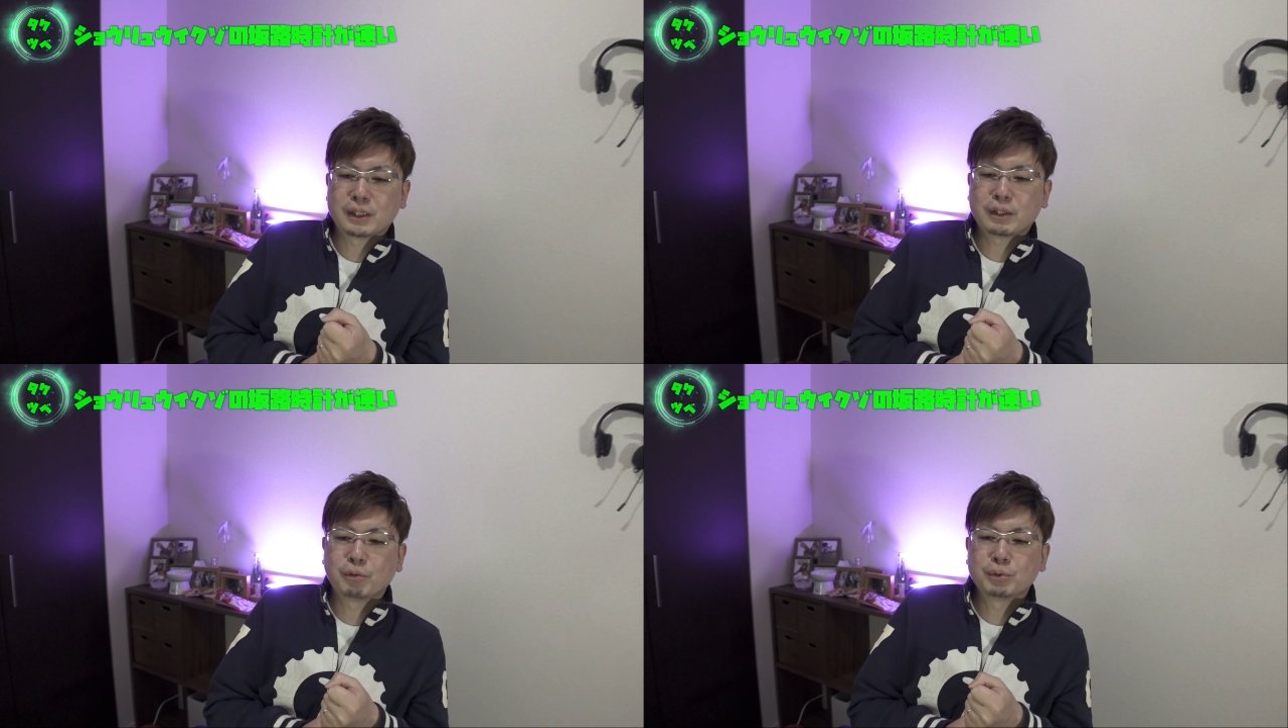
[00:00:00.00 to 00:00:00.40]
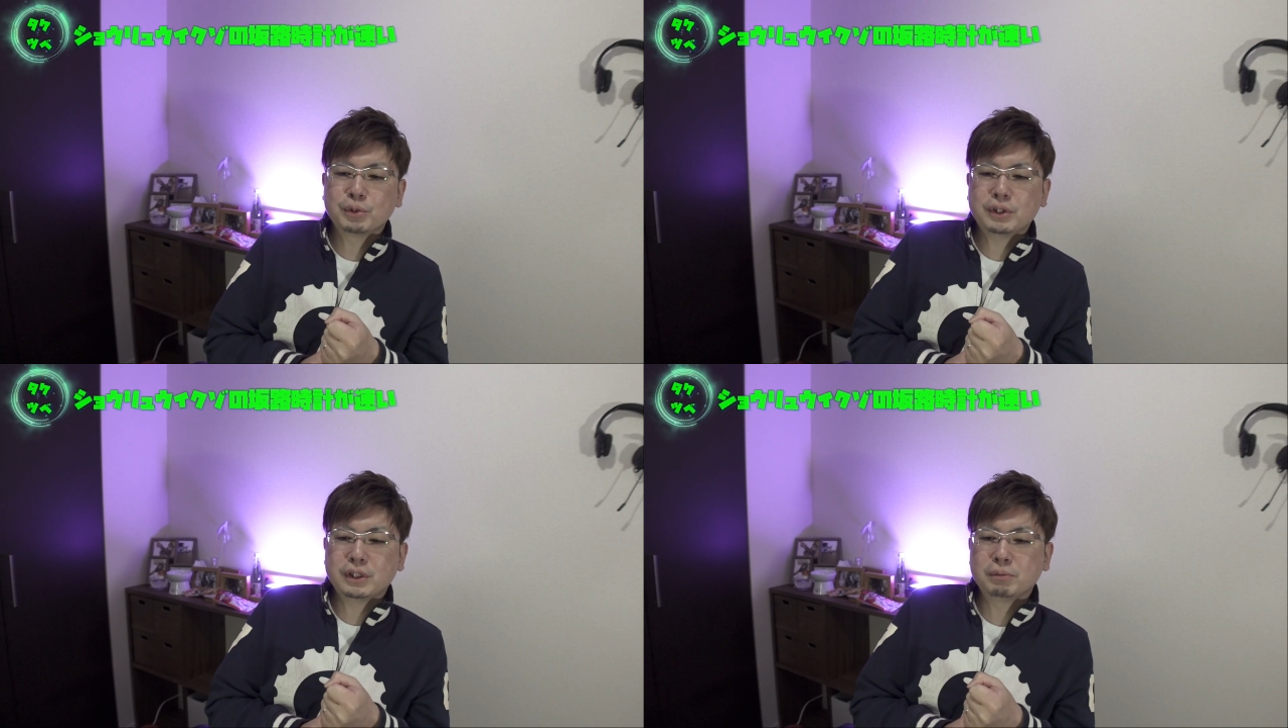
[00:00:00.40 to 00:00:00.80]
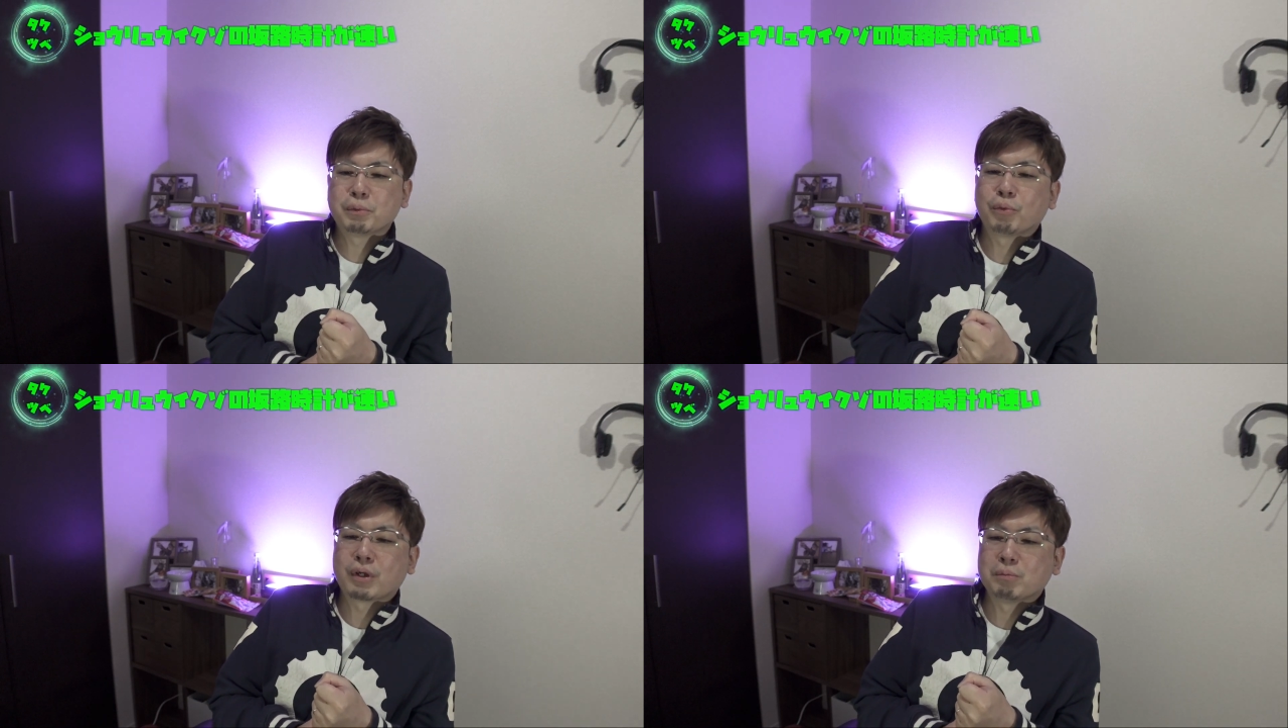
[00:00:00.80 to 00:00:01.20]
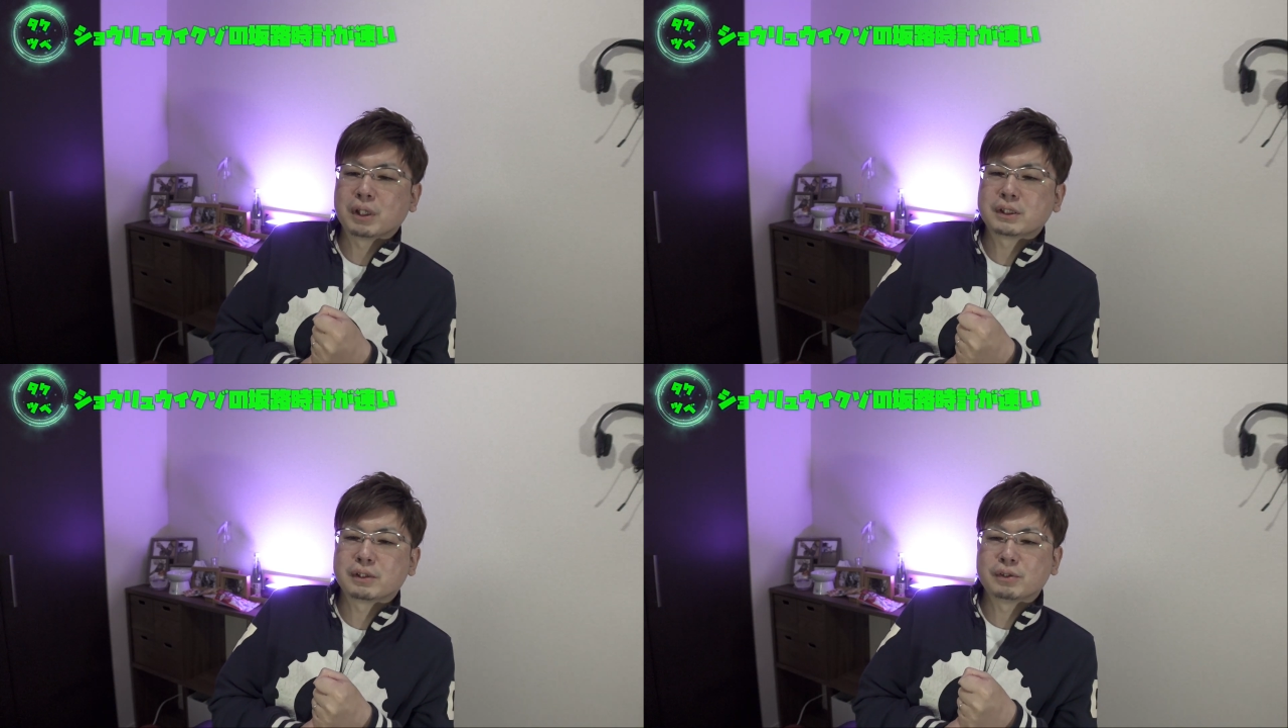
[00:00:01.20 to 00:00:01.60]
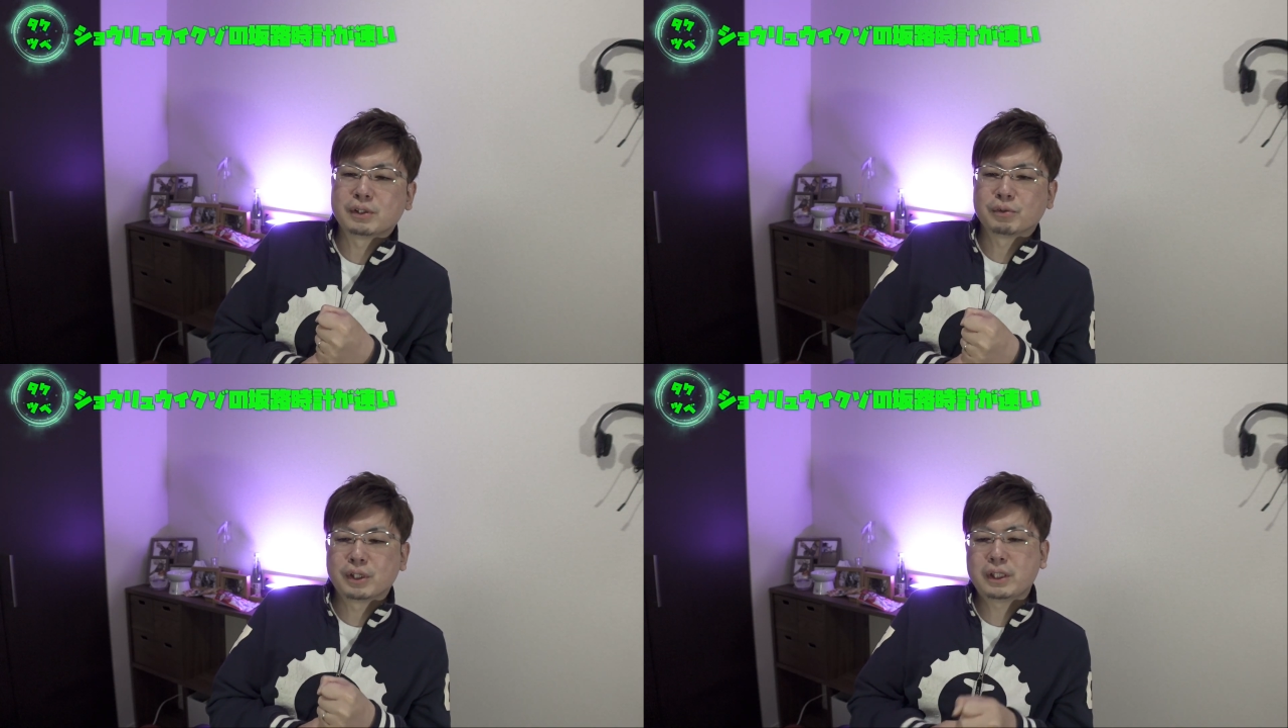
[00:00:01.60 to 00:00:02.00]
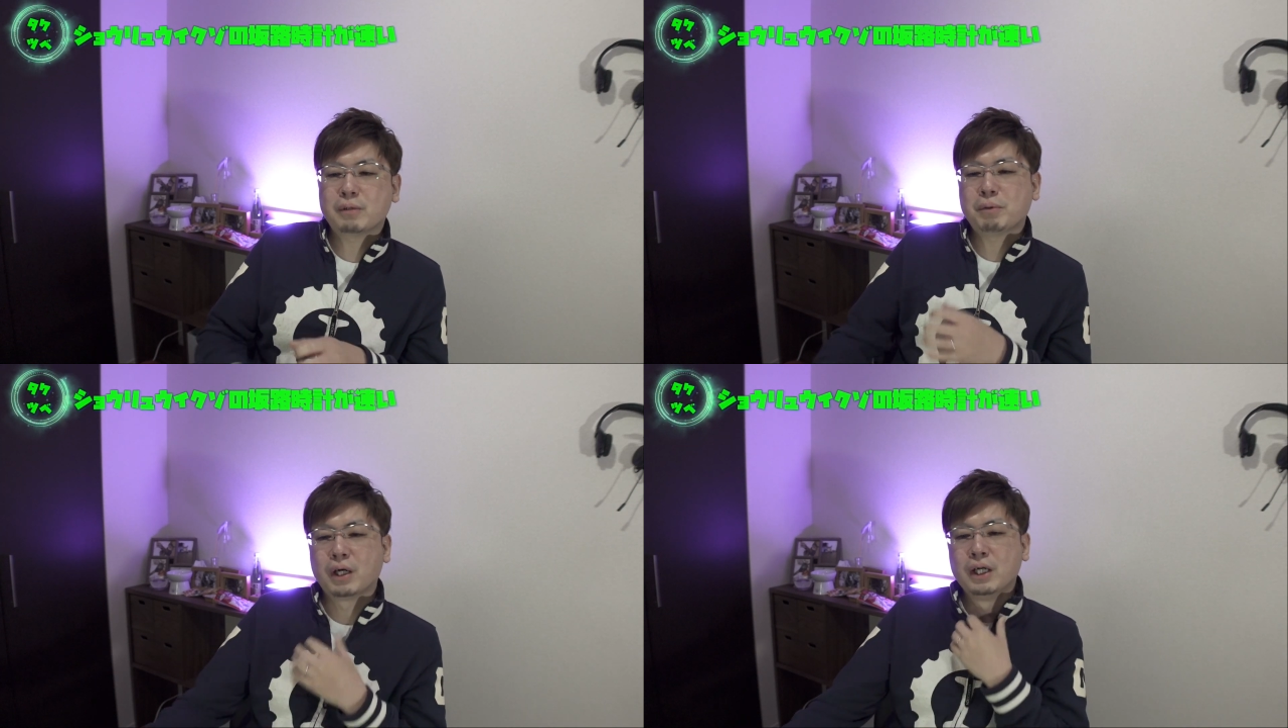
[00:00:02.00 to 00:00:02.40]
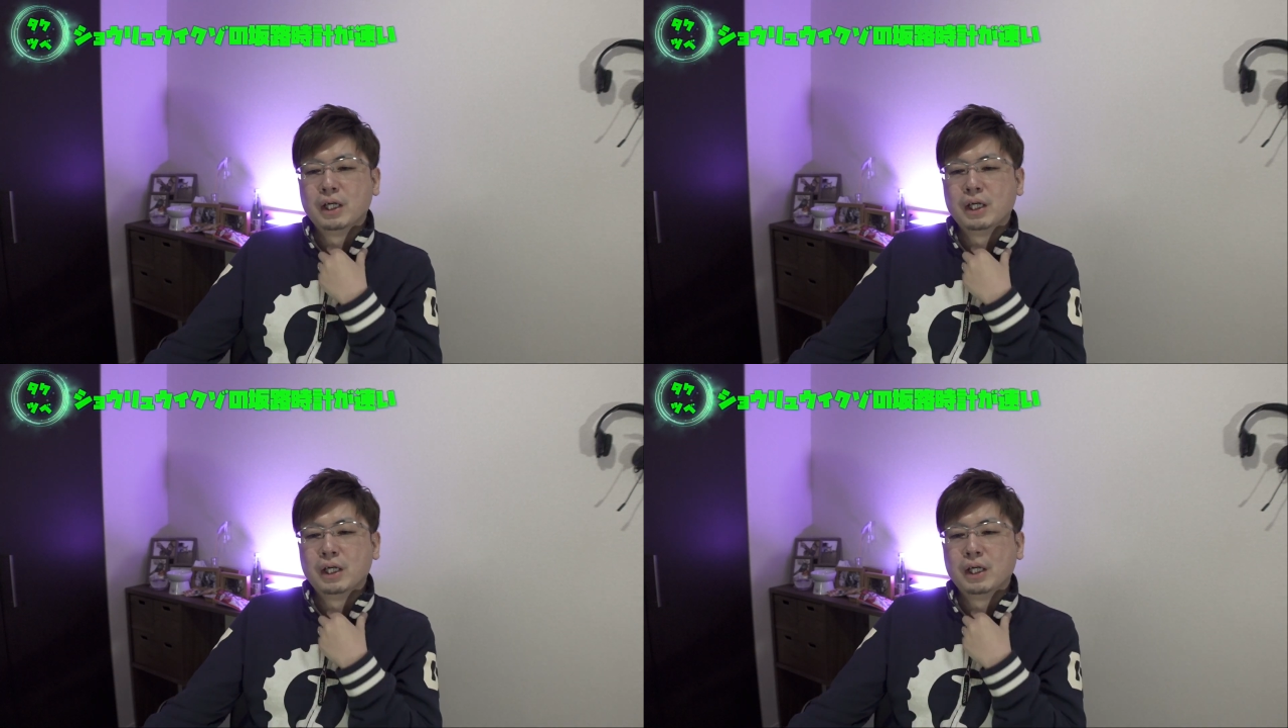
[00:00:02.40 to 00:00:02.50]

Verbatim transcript: で、51.1 秒今回も出してるんですよね。で、やっぱ、